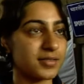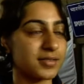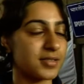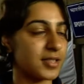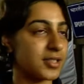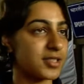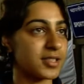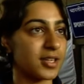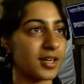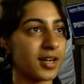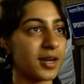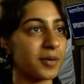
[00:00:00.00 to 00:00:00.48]
such
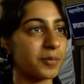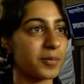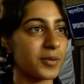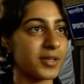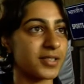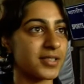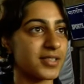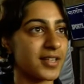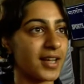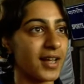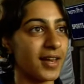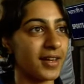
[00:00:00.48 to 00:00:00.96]
a great
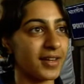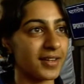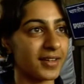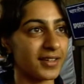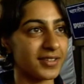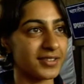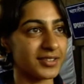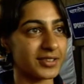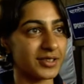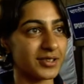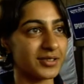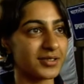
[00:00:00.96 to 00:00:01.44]
personality
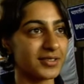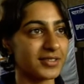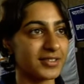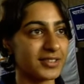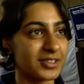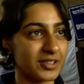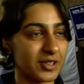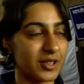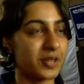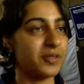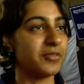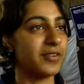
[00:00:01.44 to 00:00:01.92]
so it's
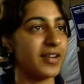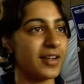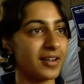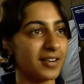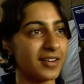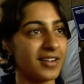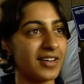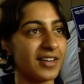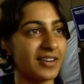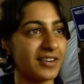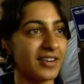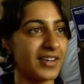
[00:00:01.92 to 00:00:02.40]
going to feel
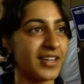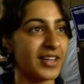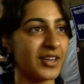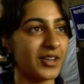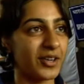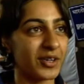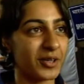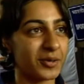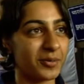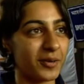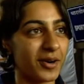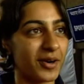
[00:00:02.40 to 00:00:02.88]
really really
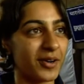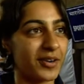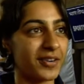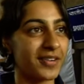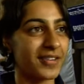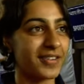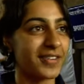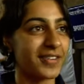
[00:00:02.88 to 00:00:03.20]
good tomorrow